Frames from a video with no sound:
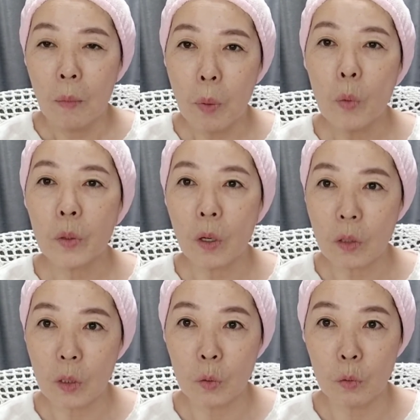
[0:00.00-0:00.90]

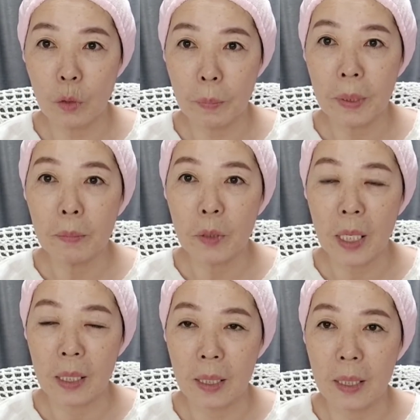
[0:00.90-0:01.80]
본격적으로 우리
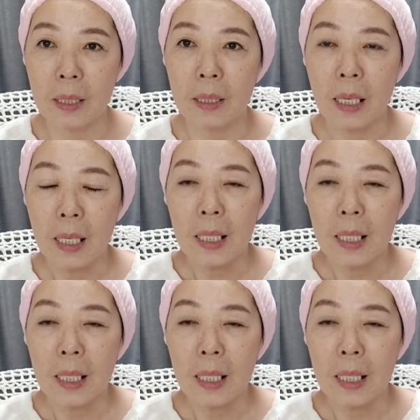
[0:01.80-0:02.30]
피부에 있는